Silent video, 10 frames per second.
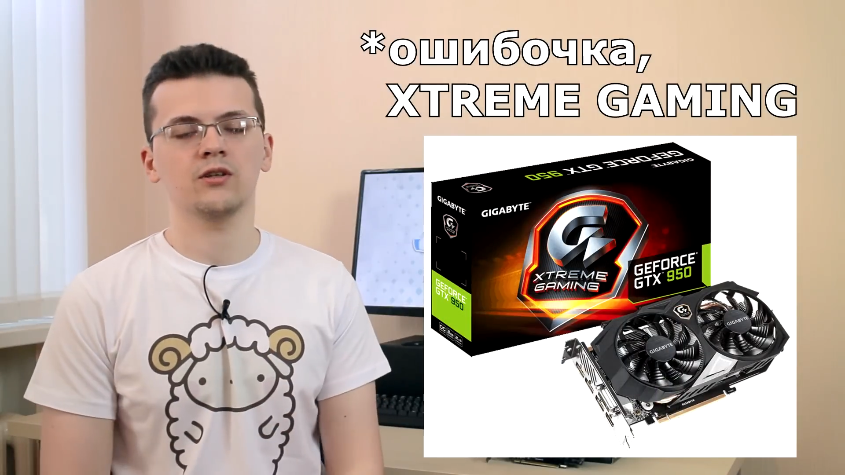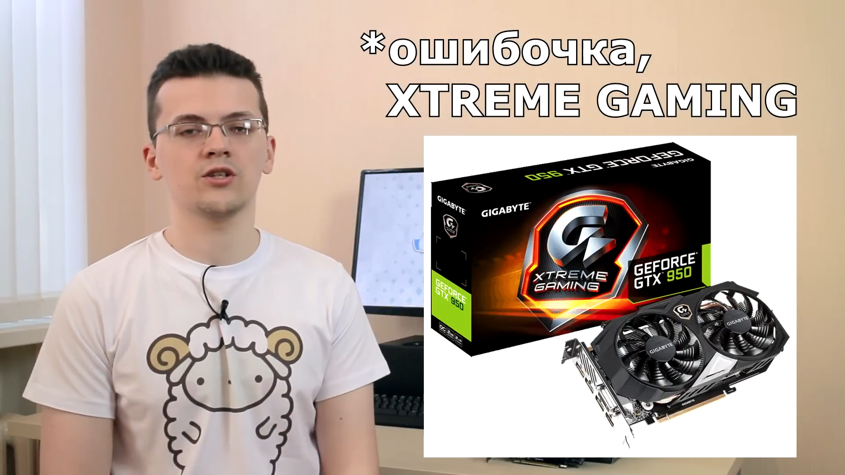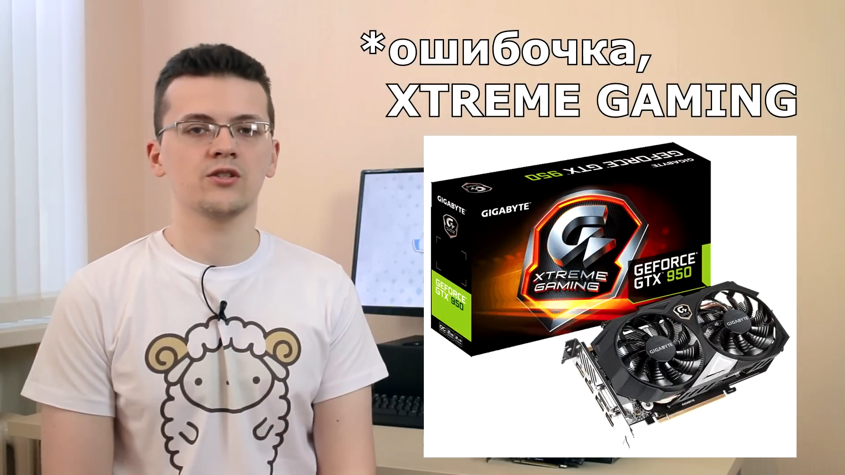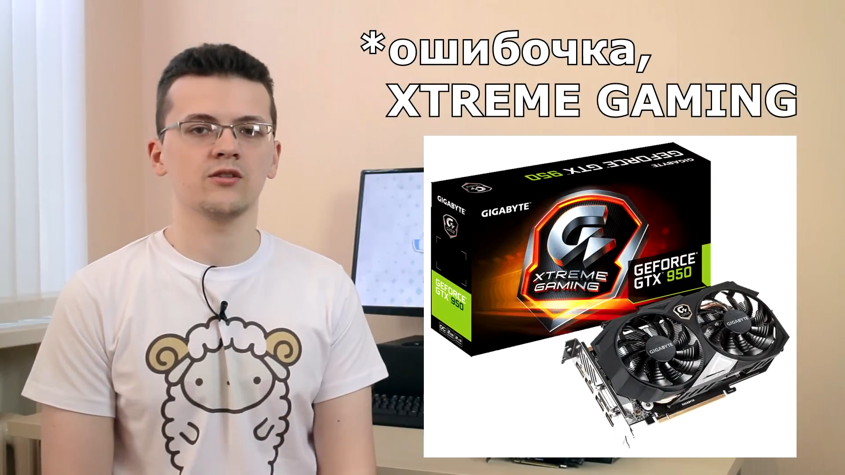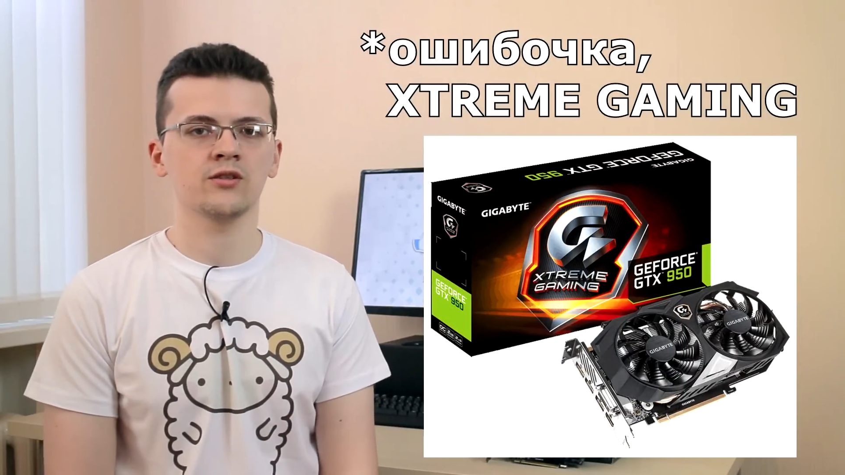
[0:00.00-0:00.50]

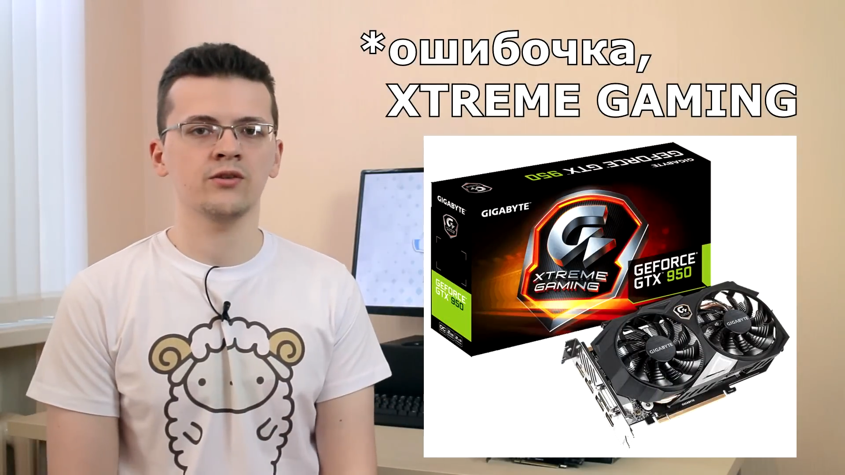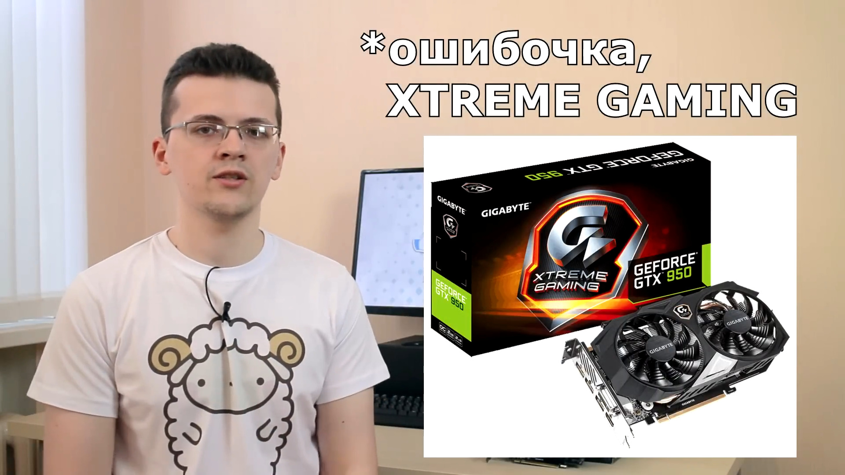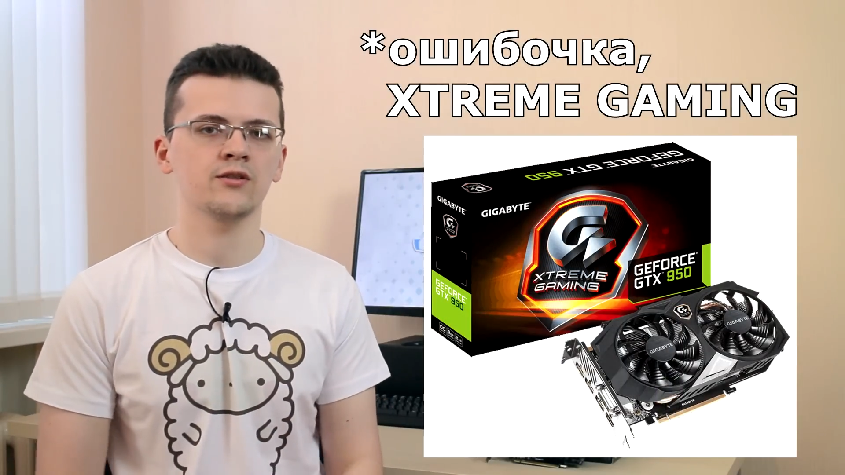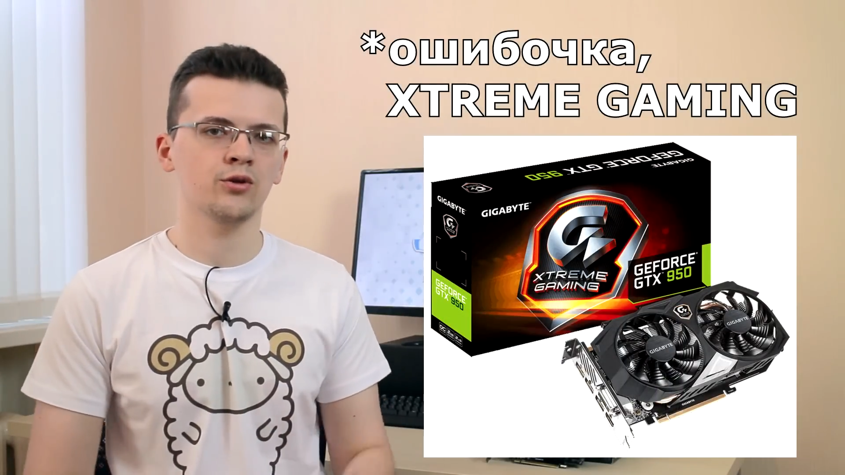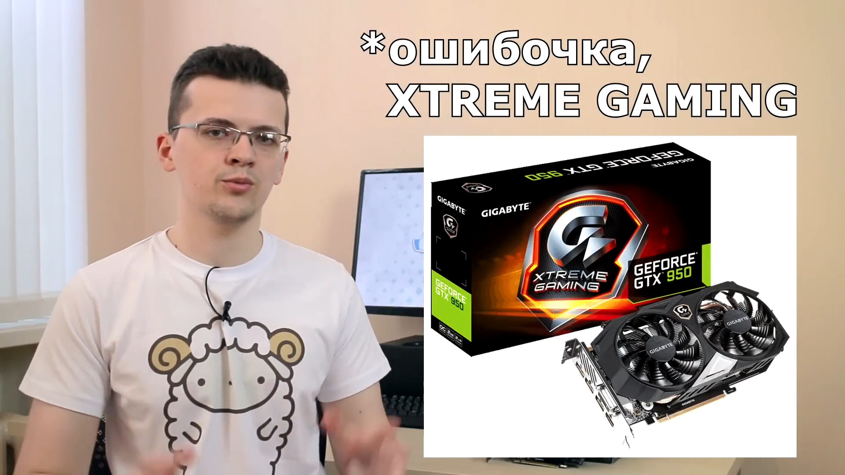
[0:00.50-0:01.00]
кажется,
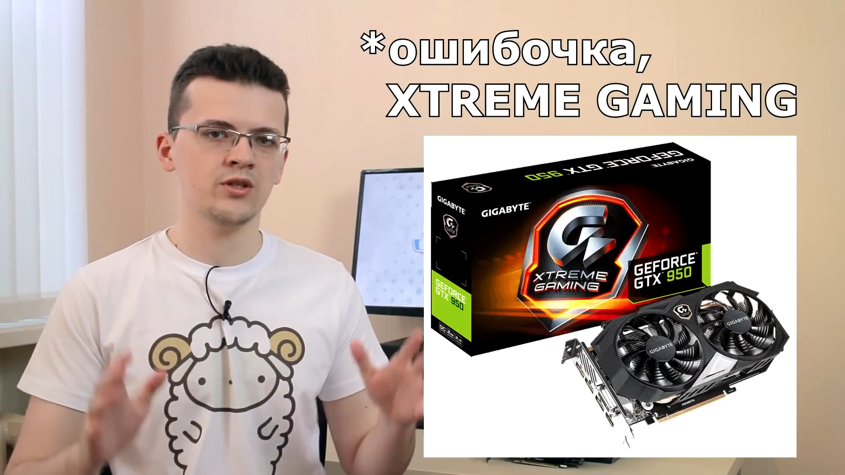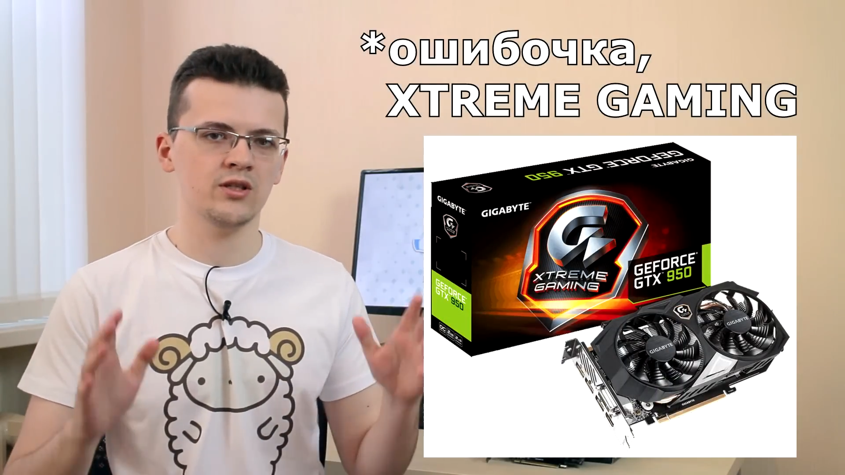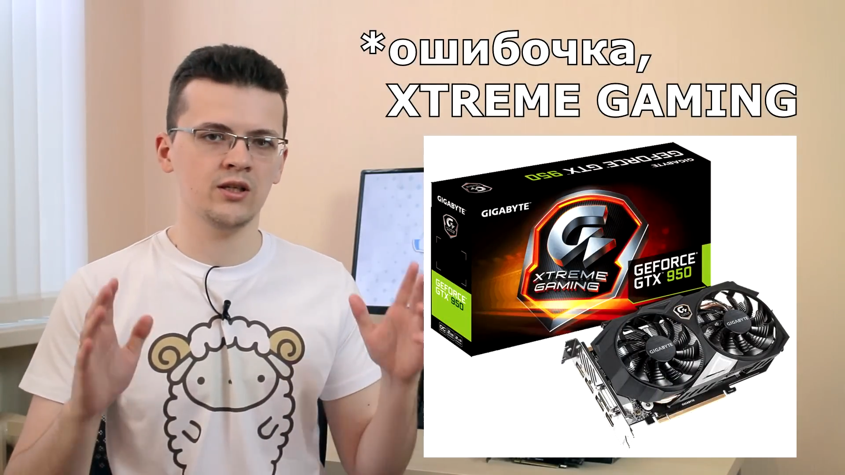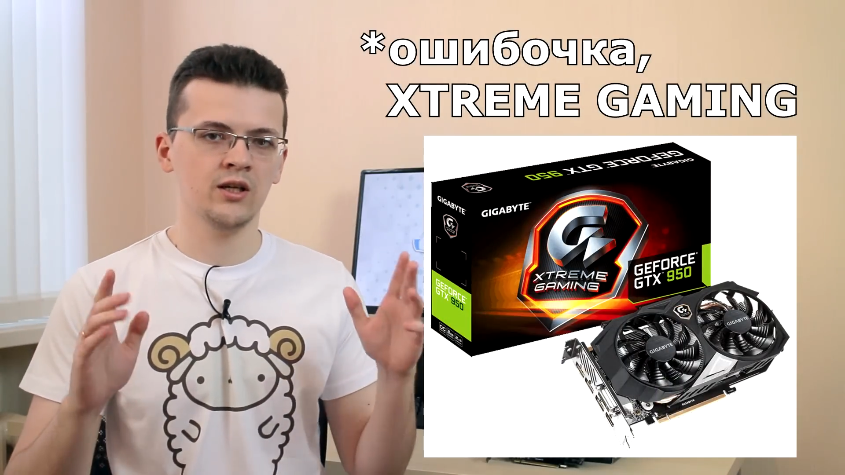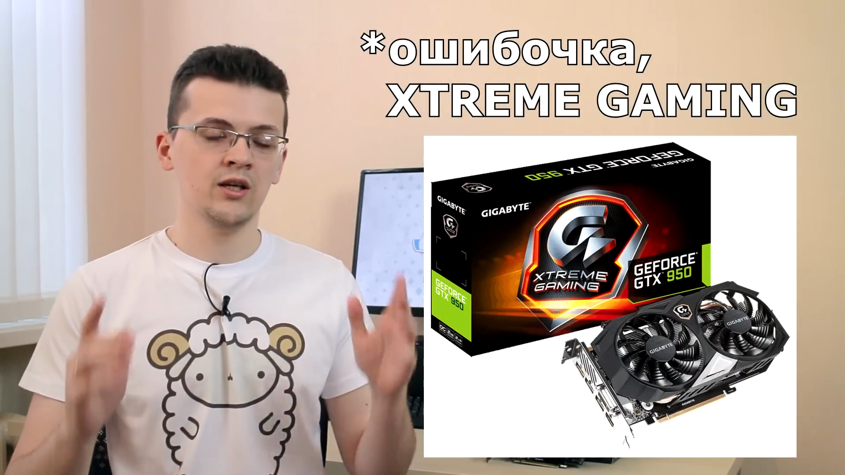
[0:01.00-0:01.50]
называется, но мы с
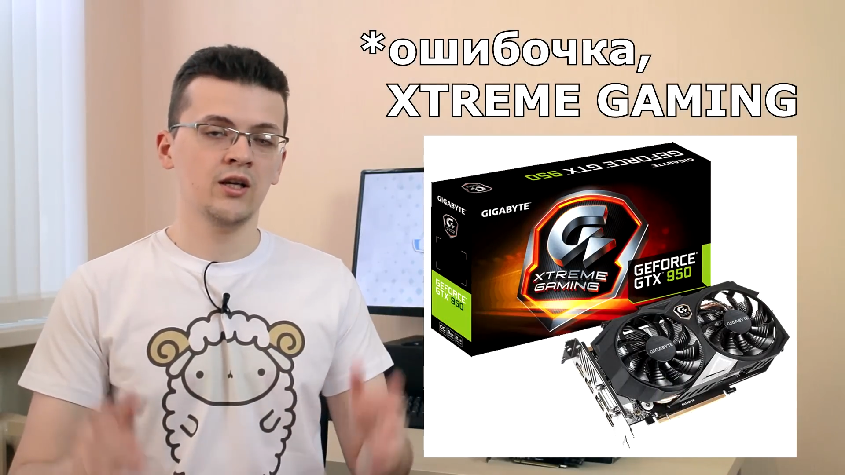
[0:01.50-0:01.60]
ней